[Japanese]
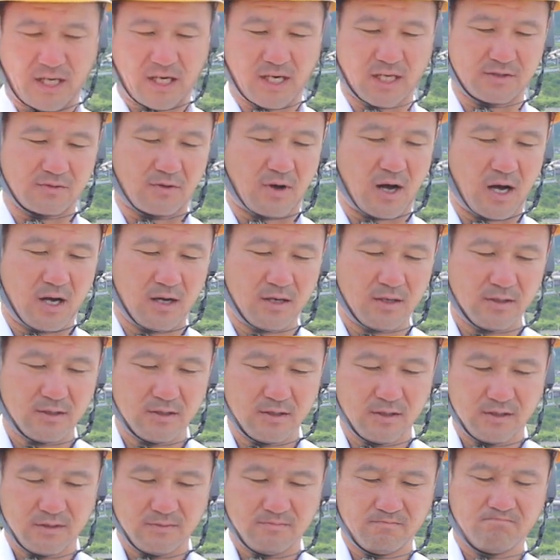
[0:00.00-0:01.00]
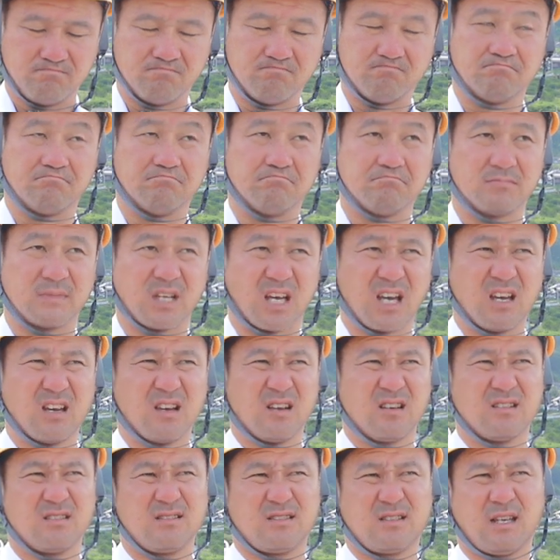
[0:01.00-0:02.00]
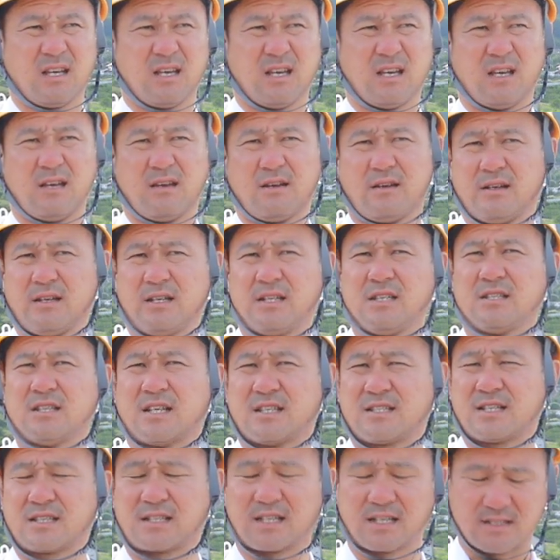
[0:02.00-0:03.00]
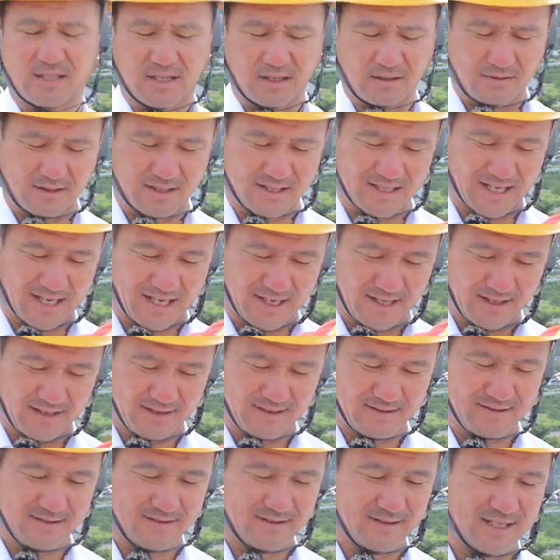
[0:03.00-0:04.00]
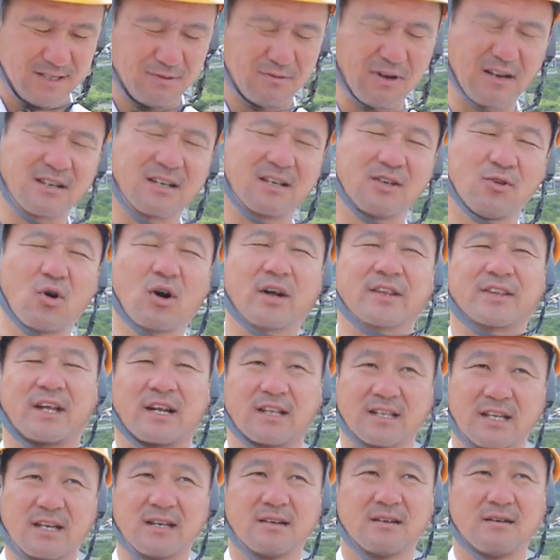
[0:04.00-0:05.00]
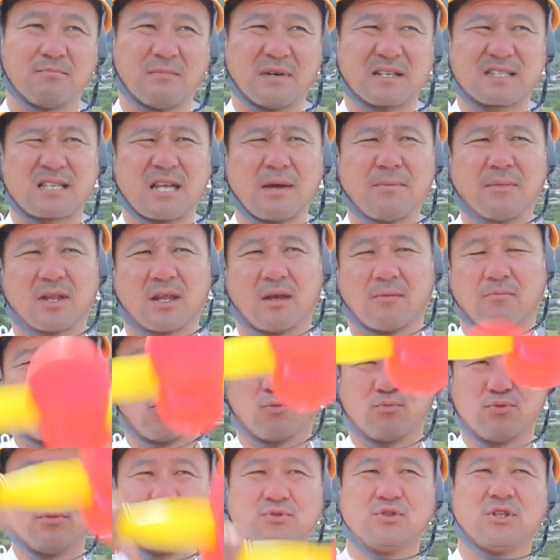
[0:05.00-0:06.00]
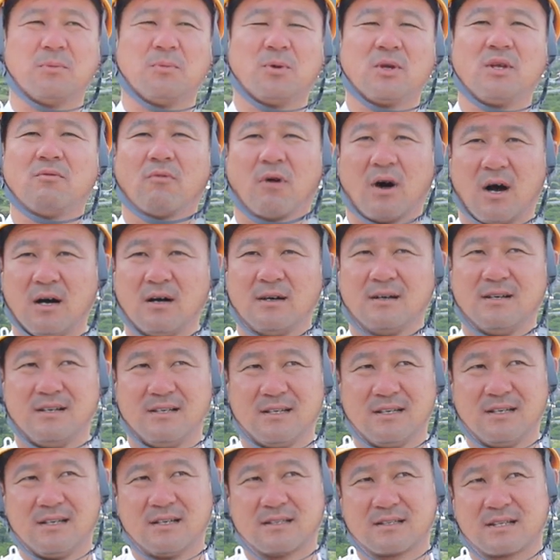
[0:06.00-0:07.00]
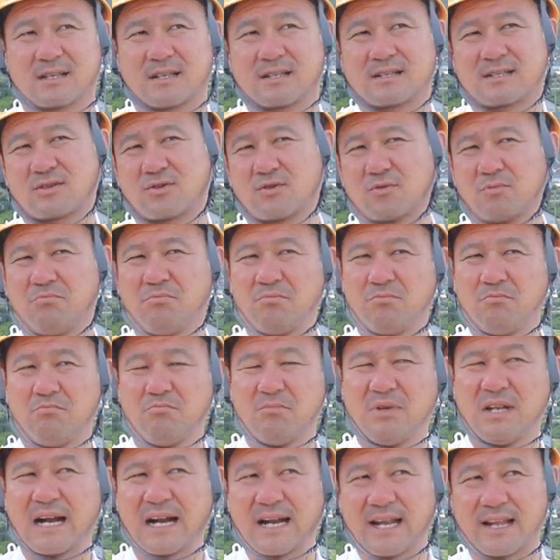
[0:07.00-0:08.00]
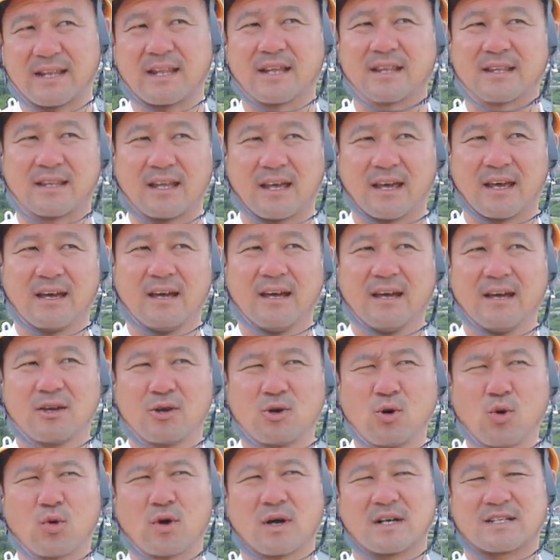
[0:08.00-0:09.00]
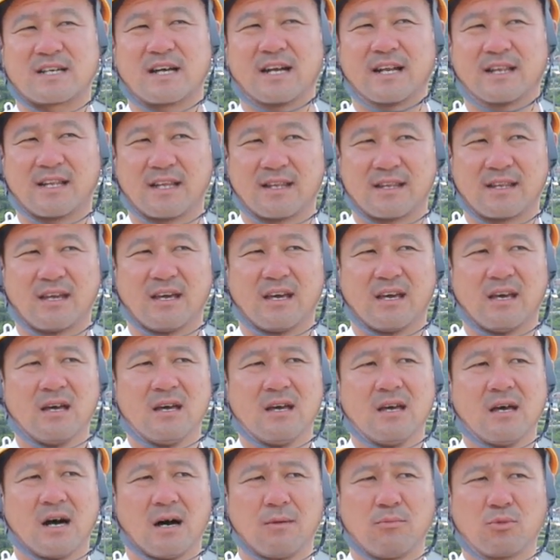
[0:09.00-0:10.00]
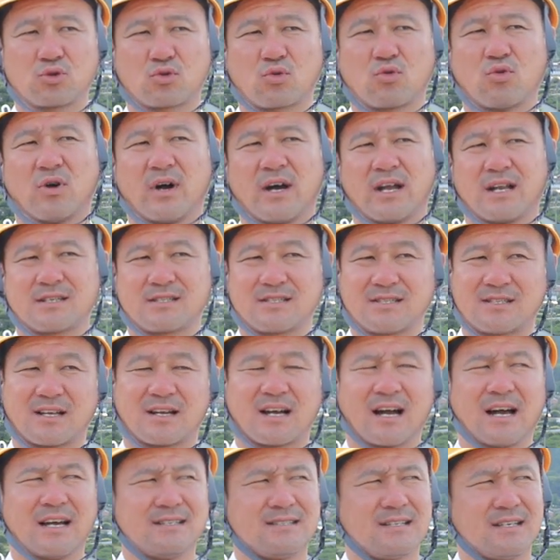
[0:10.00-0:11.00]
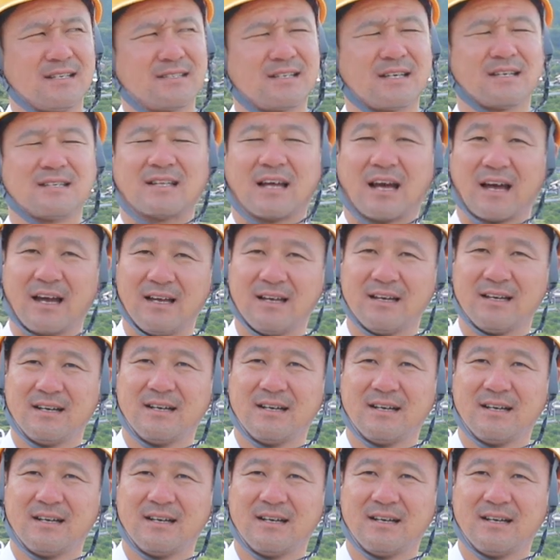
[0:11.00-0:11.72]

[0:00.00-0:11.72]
に話すわうんねでいいね絶対つけてください悪よかったらね、まあ、せめてもうブーブーでもいいわただその見られてて評価されててあもっとこういう話って改善していきたい